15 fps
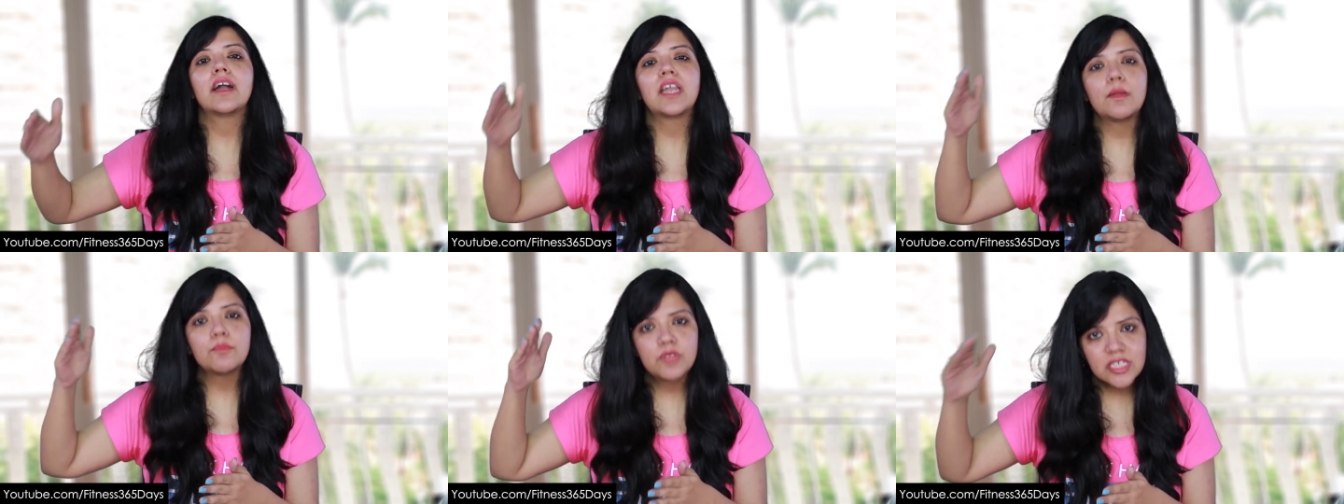
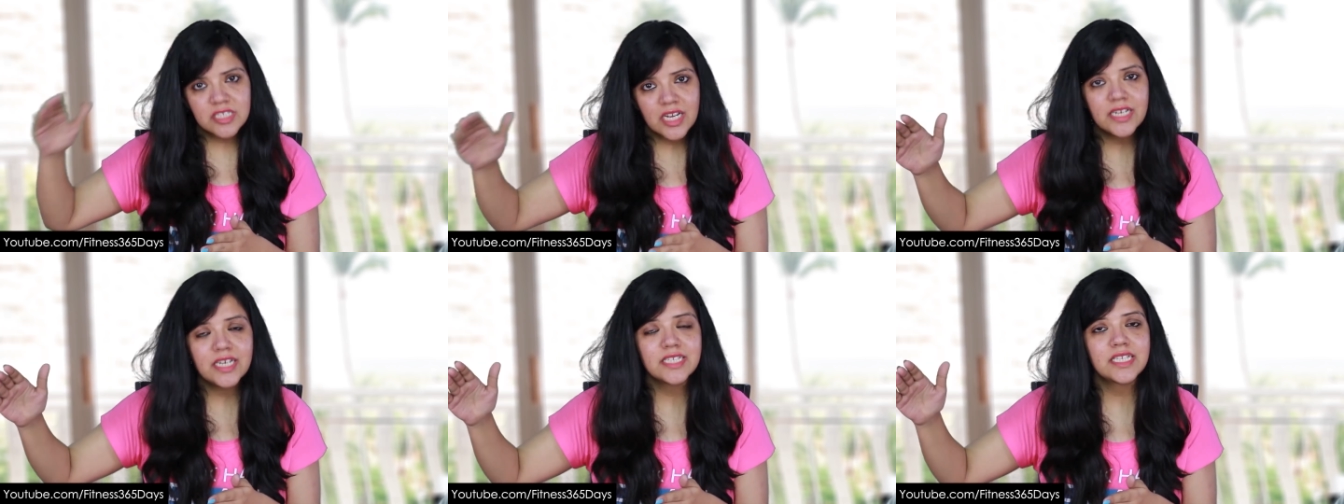अगर आप
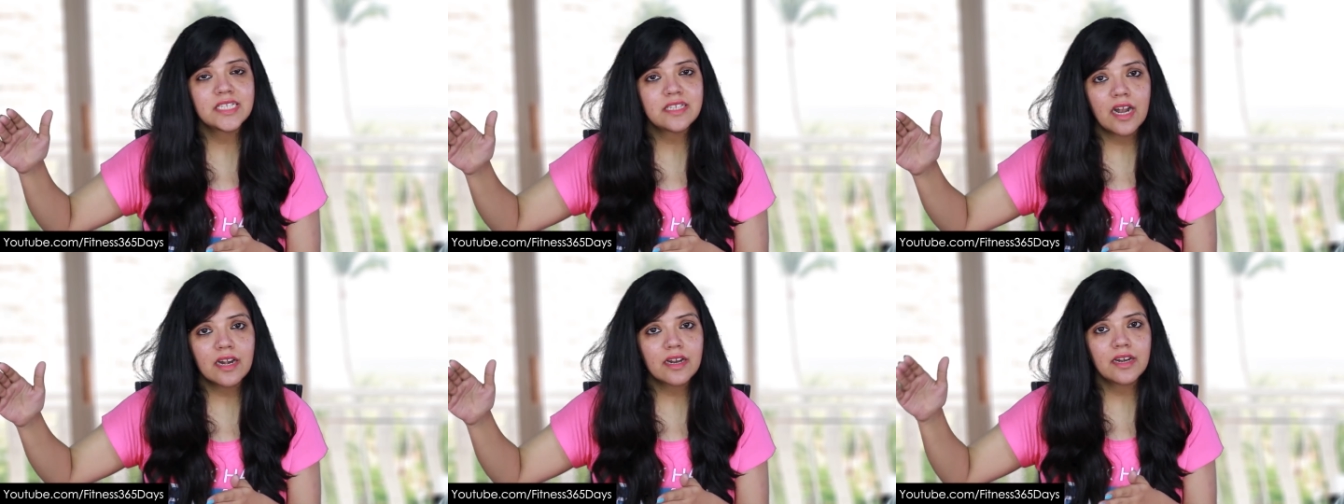दस घंटे
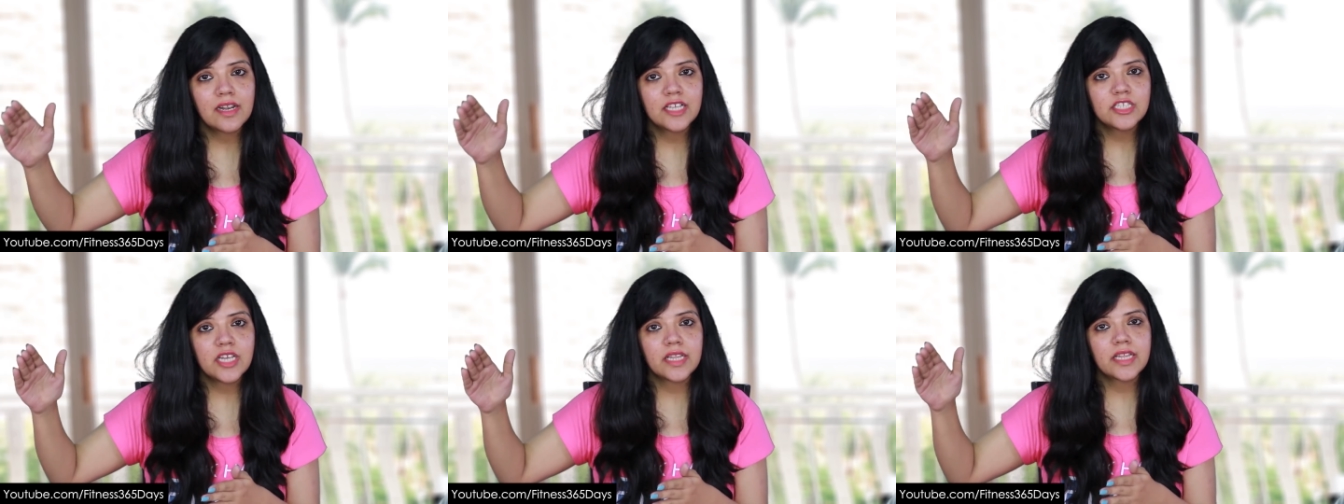से स्टार्ट
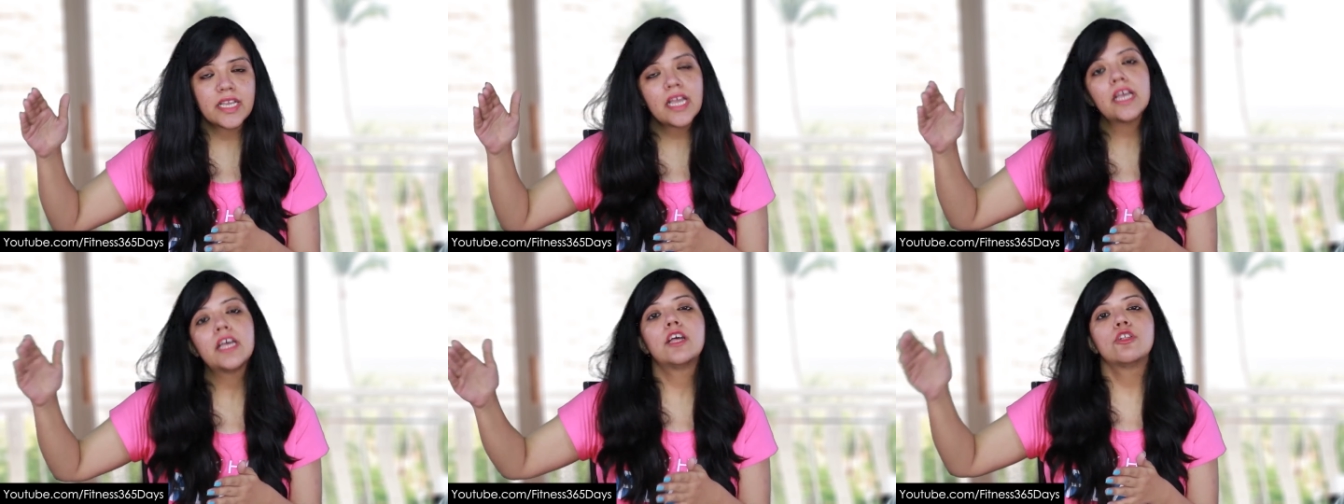करना
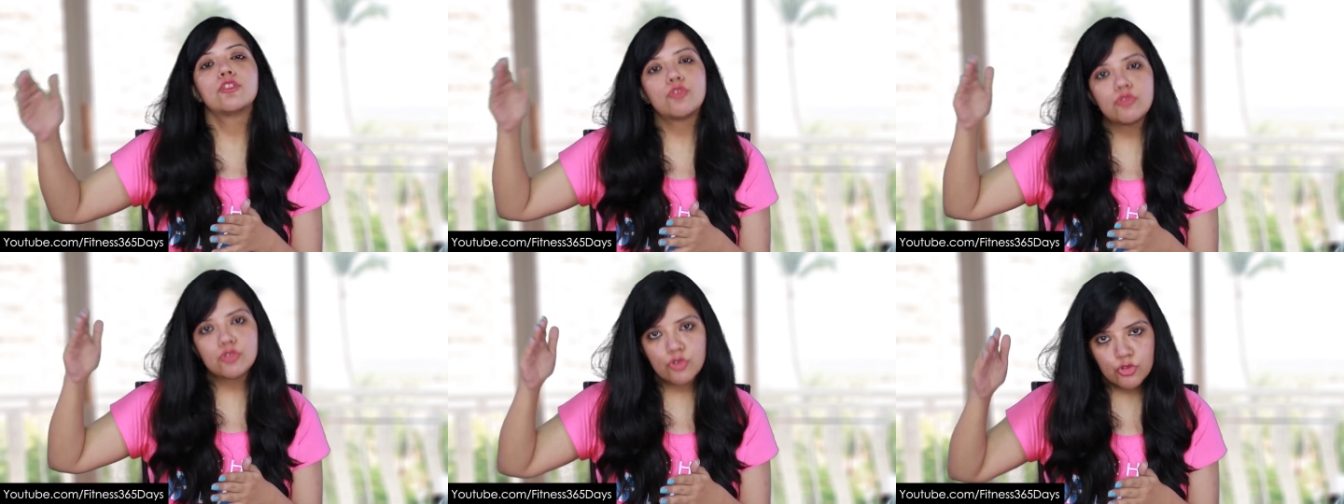चाहते
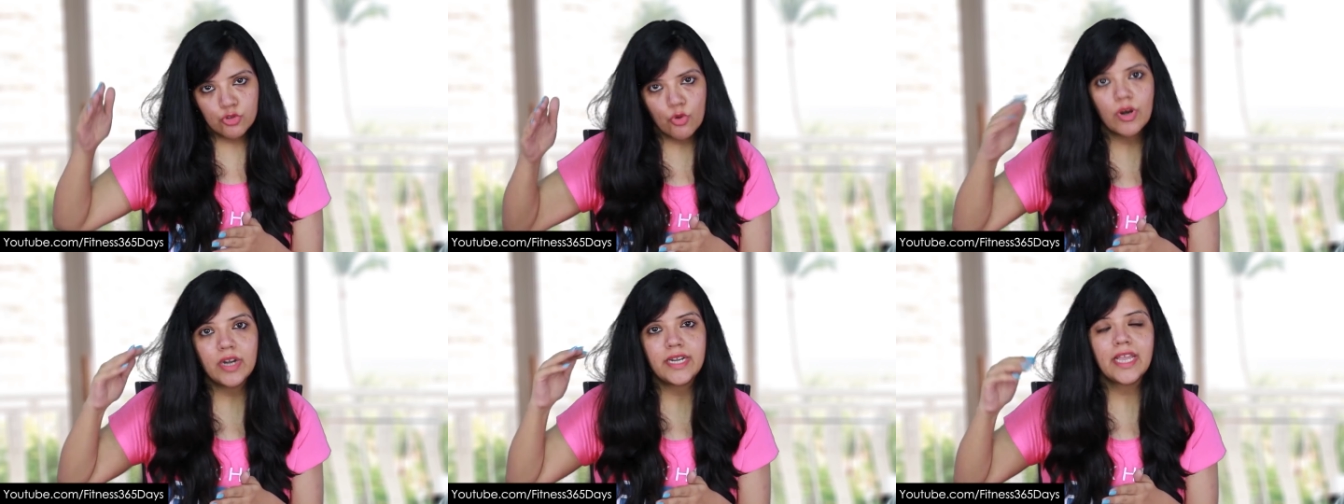हैं तो उसको
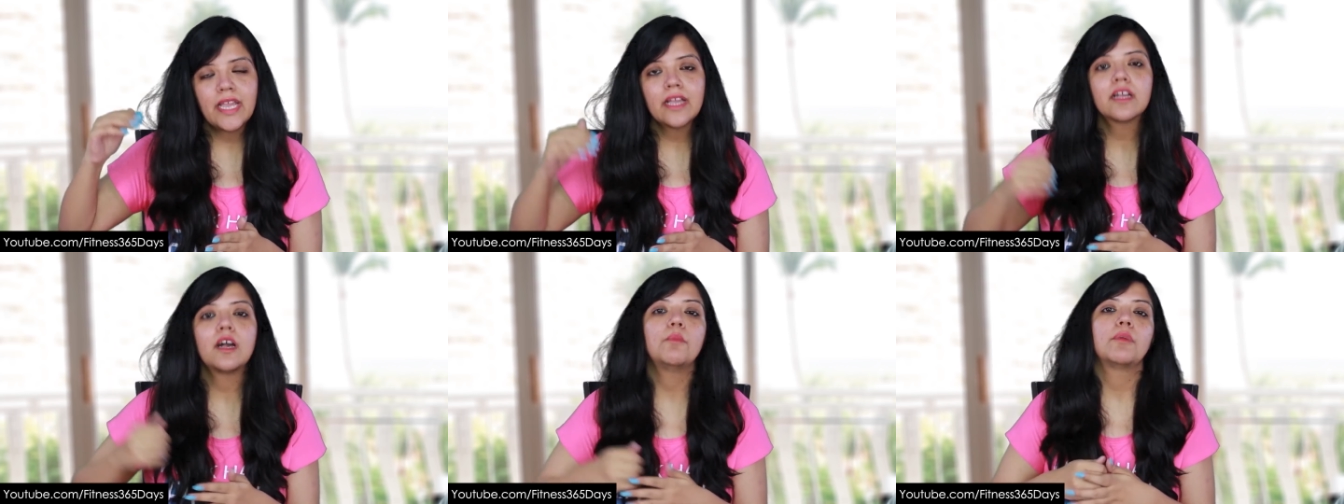दो
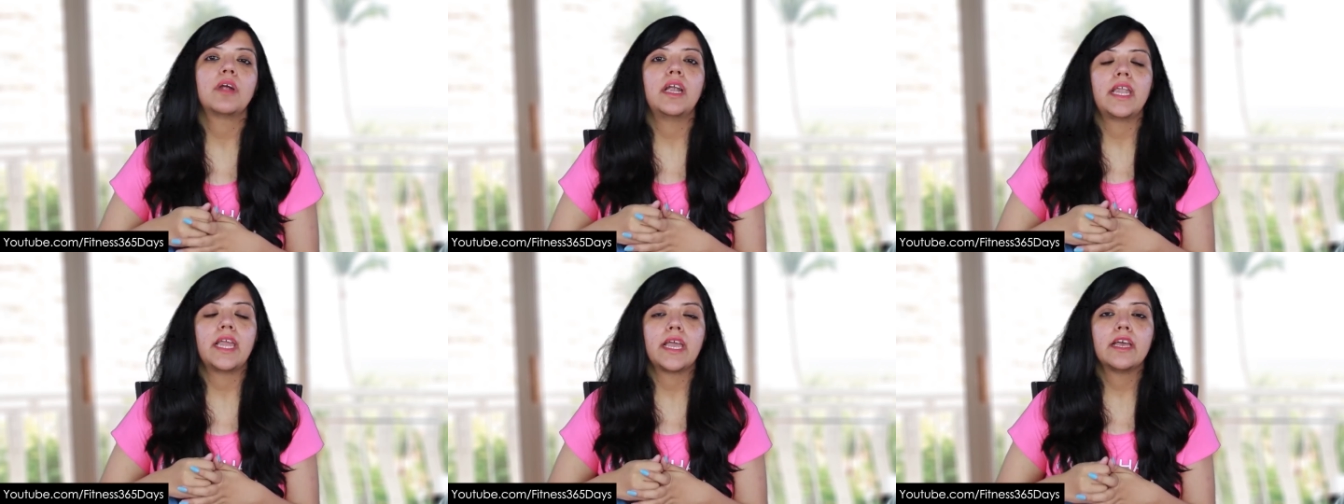घंटे कम
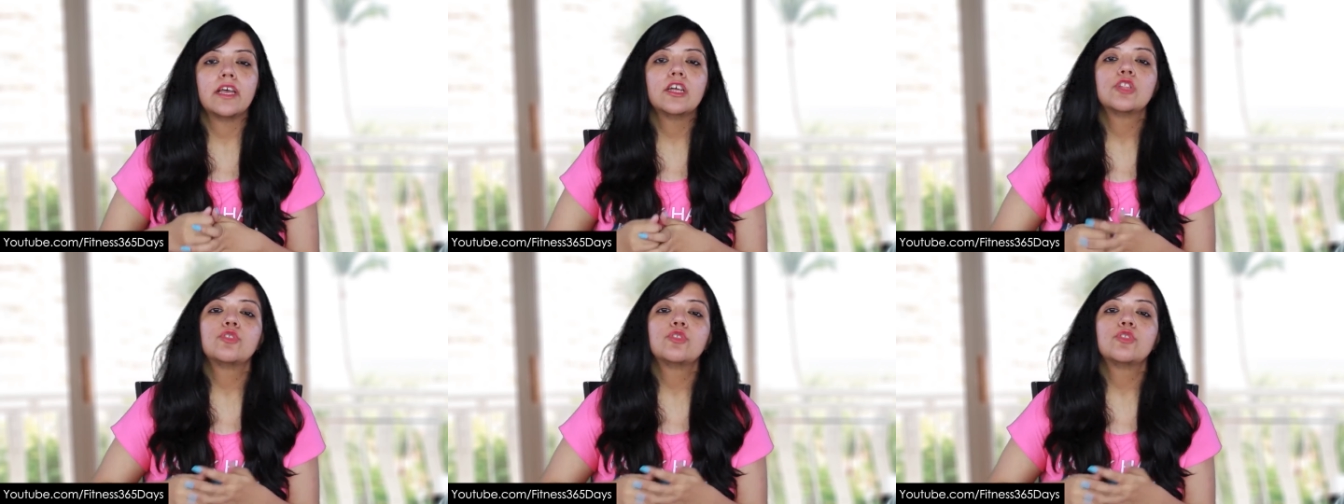कर लें